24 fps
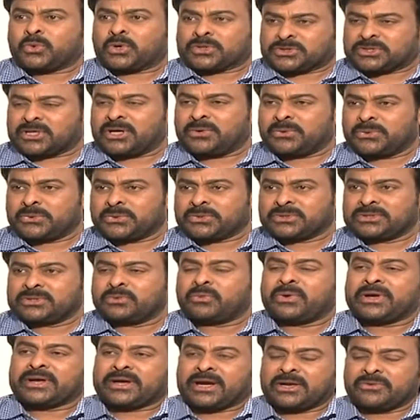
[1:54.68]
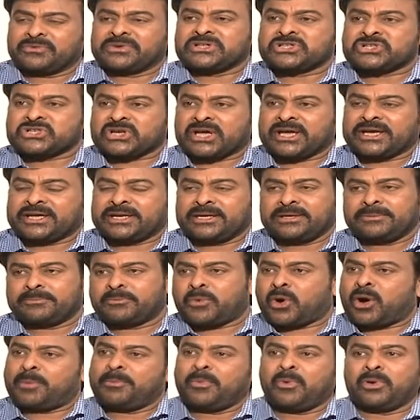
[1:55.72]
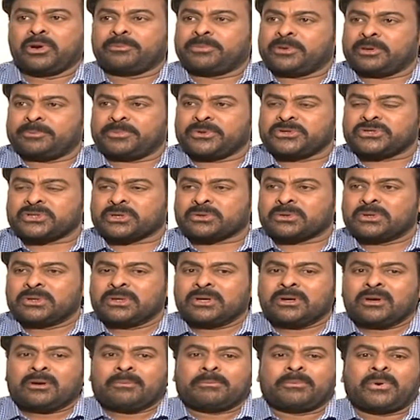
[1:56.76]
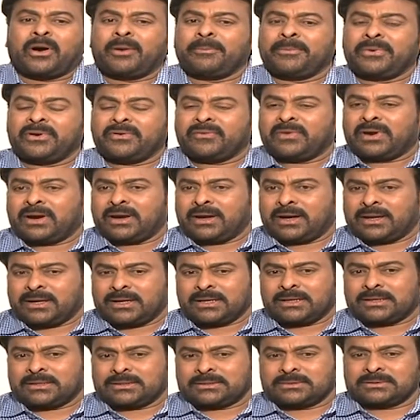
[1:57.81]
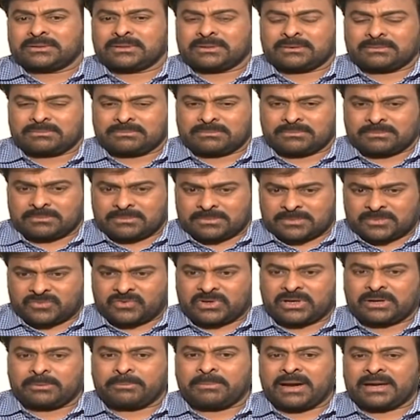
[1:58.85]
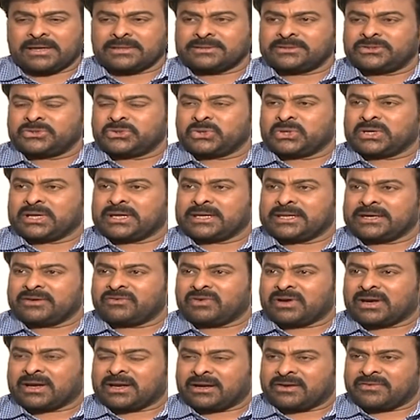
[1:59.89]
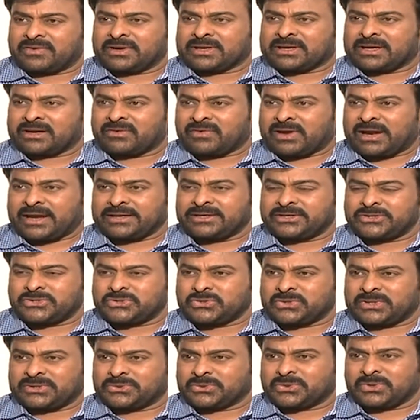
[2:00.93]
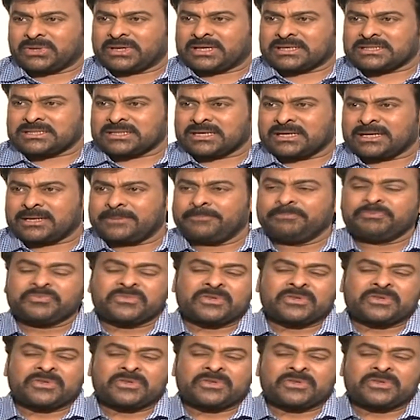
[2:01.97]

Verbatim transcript: కొత్తగా ఉంటుంది వై కాంట్ వి ట్రై అని బాంబే వాళ్ళని పిలిపించారు బాంబే వాళ్ళ వాళ్ళ మాట తీరు కానీ వాళ్ళ నడవడి కానీ యాటిట్యూడ్ ఎందుకో నచ్చక